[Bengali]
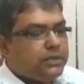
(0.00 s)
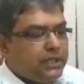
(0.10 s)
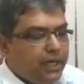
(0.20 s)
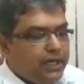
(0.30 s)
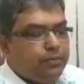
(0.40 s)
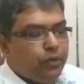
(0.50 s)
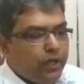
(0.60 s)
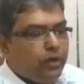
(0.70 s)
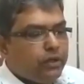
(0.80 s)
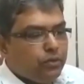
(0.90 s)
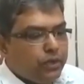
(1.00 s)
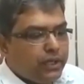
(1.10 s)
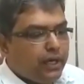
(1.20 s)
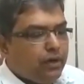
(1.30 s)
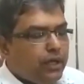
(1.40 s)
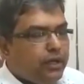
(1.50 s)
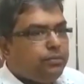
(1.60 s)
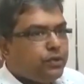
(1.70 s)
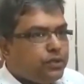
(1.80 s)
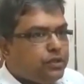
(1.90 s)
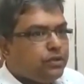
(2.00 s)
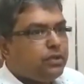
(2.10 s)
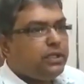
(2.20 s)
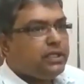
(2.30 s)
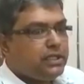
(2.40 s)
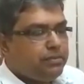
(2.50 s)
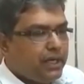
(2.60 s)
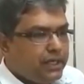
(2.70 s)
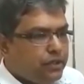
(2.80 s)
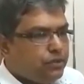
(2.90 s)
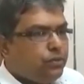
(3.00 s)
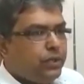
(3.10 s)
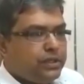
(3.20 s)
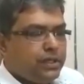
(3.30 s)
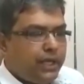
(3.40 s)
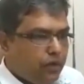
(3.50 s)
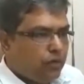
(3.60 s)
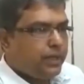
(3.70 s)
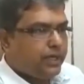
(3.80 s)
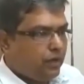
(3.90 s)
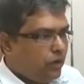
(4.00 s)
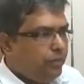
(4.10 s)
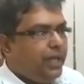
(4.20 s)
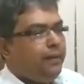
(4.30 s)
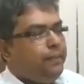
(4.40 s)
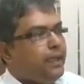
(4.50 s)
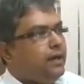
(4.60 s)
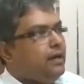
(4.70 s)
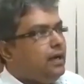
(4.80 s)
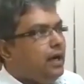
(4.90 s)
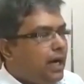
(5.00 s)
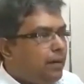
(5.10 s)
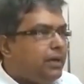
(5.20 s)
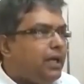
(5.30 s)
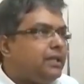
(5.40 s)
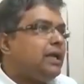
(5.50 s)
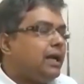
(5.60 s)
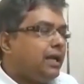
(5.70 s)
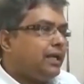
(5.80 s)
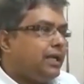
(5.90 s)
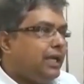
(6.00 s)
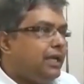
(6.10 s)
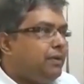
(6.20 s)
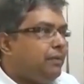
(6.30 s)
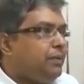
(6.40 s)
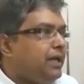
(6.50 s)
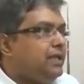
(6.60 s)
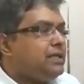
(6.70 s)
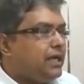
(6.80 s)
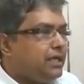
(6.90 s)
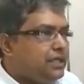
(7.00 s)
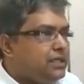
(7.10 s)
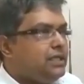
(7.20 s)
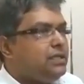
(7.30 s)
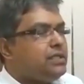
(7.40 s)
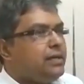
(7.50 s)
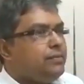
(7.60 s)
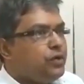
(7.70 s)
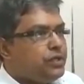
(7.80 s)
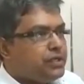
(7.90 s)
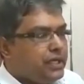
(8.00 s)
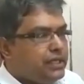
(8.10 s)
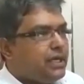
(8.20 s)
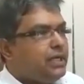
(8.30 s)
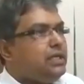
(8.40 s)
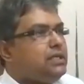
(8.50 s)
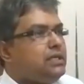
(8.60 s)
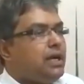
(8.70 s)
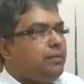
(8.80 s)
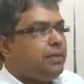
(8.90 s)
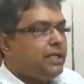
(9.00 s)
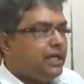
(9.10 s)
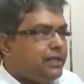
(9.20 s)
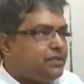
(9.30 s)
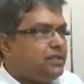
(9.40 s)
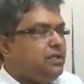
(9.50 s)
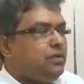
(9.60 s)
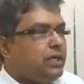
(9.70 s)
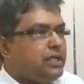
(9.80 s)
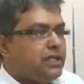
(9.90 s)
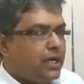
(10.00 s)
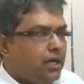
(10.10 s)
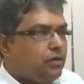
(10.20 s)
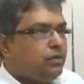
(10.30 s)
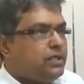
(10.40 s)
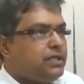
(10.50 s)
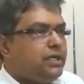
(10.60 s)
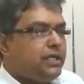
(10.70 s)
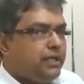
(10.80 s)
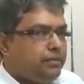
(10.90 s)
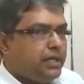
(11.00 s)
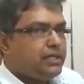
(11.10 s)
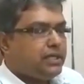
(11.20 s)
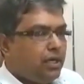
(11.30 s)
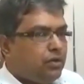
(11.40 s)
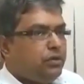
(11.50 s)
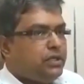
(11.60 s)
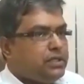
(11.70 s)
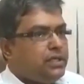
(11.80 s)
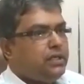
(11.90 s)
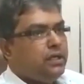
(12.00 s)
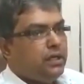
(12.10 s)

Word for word: ছেলেটি পরে হয়তো ওই কারণেই প্রতিশোধ নিয়েছে বা কিছু করেছে এরকম একটা হবে আমরা থানাকে এই ব্যাপারে জানিয়েছি সিএমওইচকে জানিয়েছি আমাদের এসডিওকে জানানো হয়েছে ডিএমকে জানানো হয়েছে